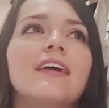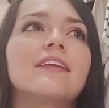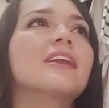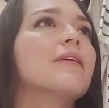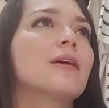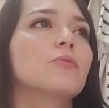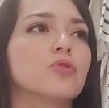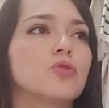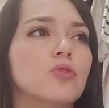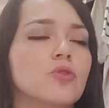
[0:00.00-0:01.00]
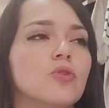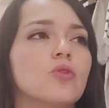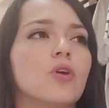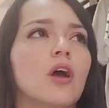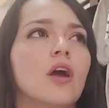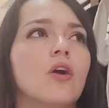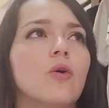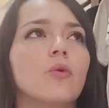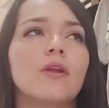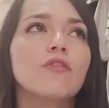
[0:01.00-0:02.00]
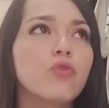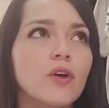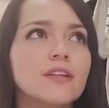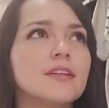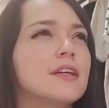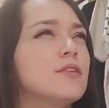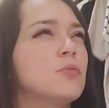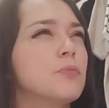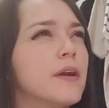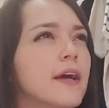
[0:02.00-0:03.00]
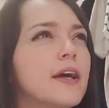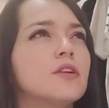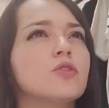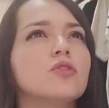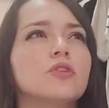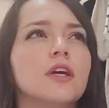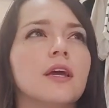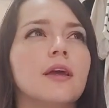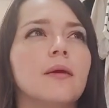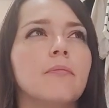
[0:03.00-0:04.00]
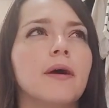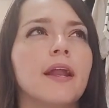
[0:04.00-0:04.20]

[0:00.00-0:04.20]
Eh, trabajamos con, con una influencer hace un par de años eh,